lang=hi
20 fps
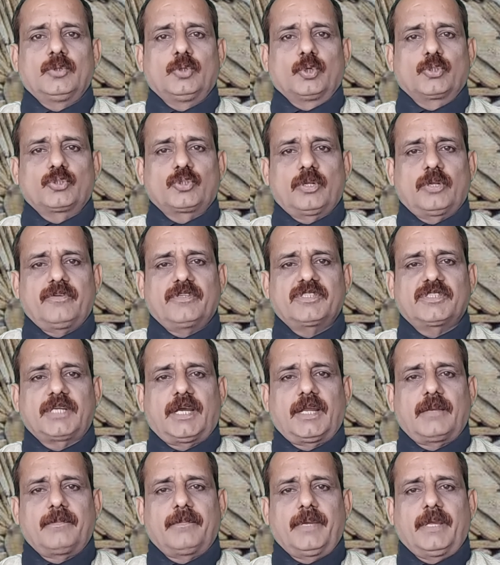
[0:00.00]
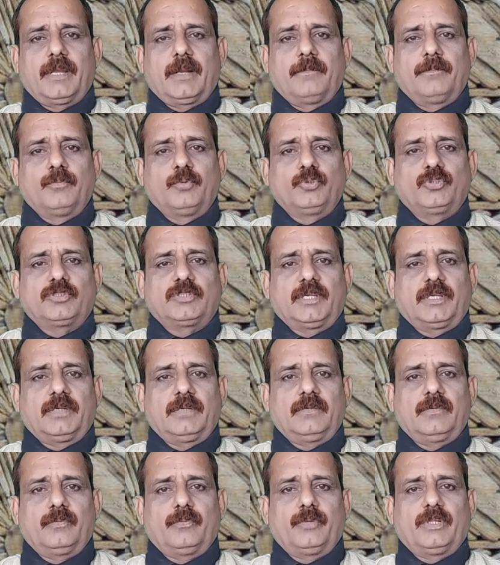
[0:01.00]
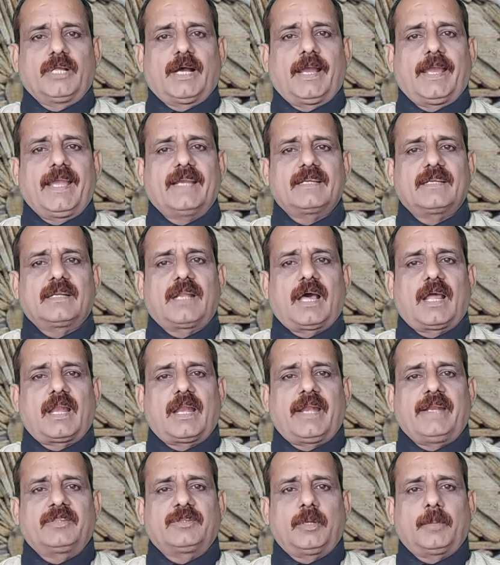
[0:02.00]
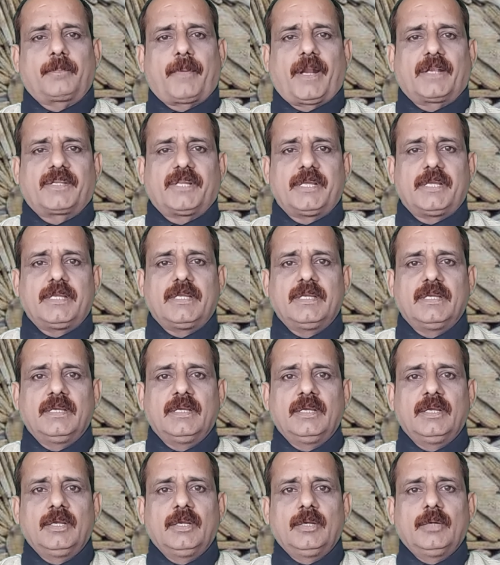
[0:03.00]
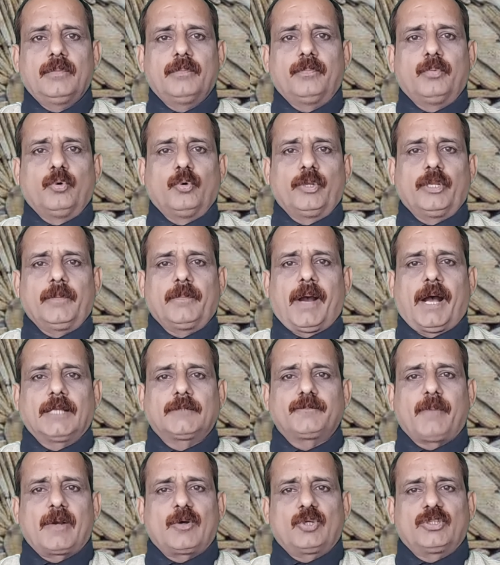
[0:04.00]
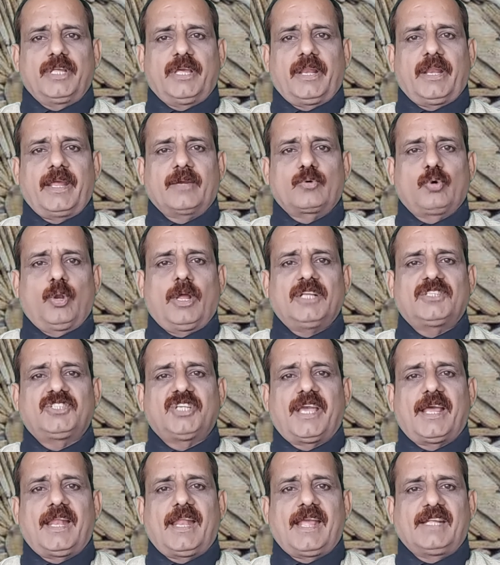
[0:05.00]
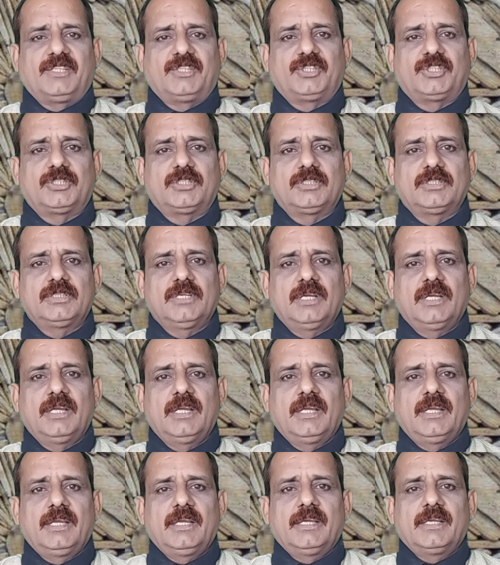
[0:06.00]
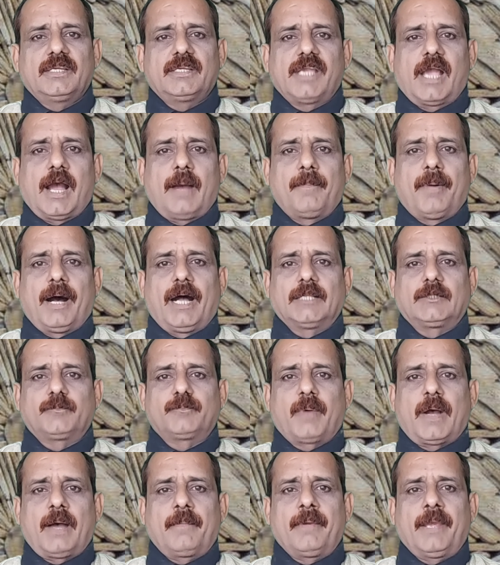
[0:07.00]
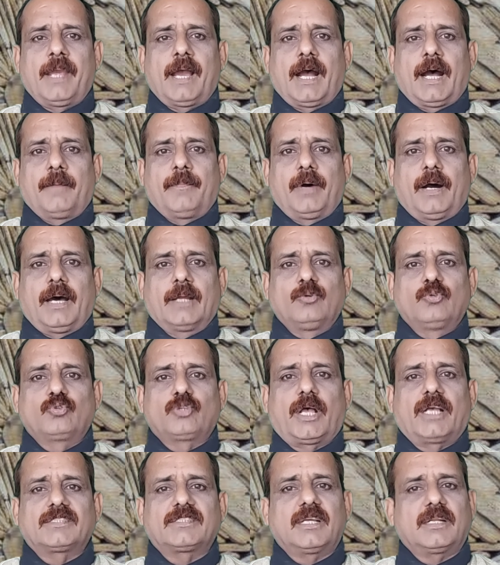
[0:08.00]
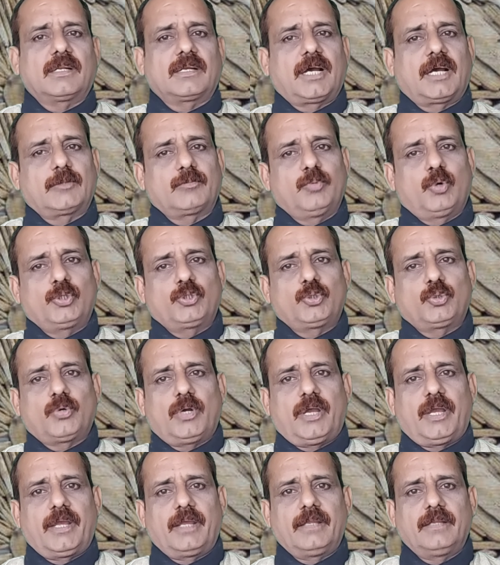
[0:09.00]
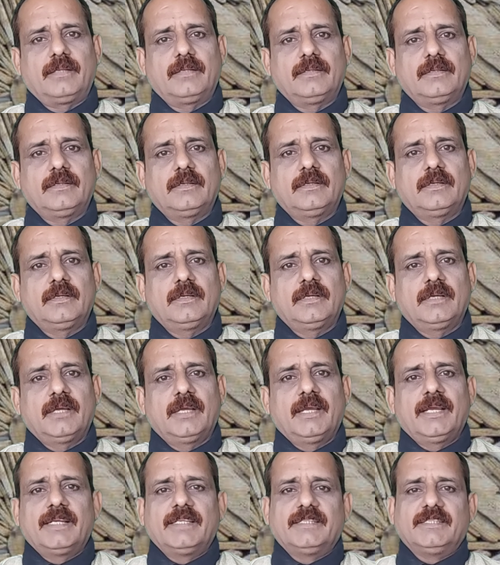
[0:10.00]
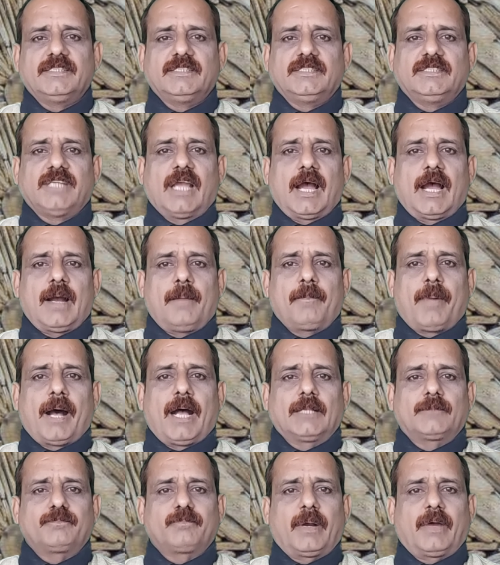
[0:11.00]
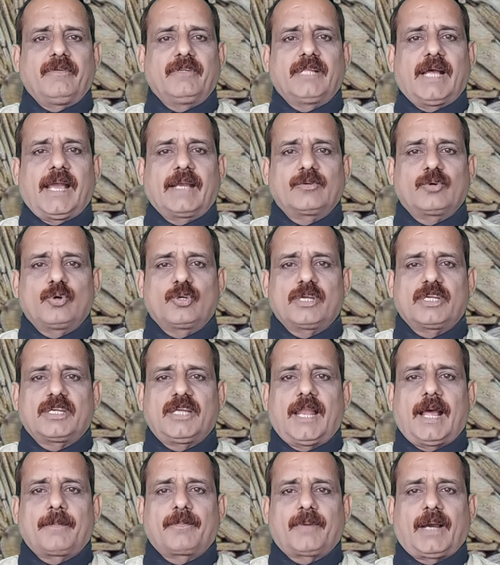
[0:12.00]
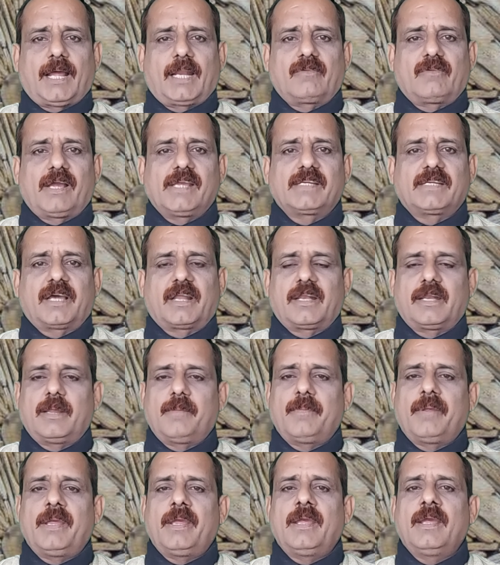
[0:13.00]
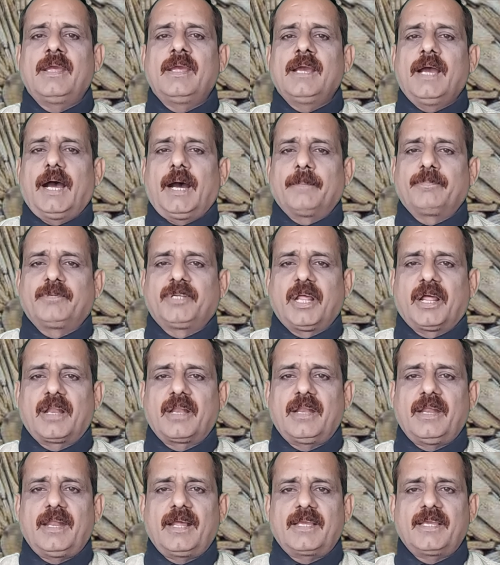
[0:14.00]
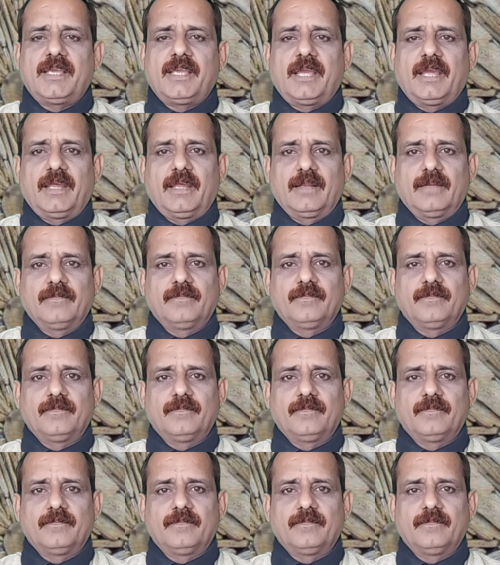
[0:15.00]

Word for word: दोस्तों नमस्कार मैं रम्मू सिंह विधायक नारायण त्रिपाठी पूरी भाजपा को दे रहे हैं खुला चैलेंज क्या भाजपा में अब अनुशासन खत्म हो चुका है या भाजपा विधायकों के खिलाफ कार्रवाई करने में अब डरने लगी है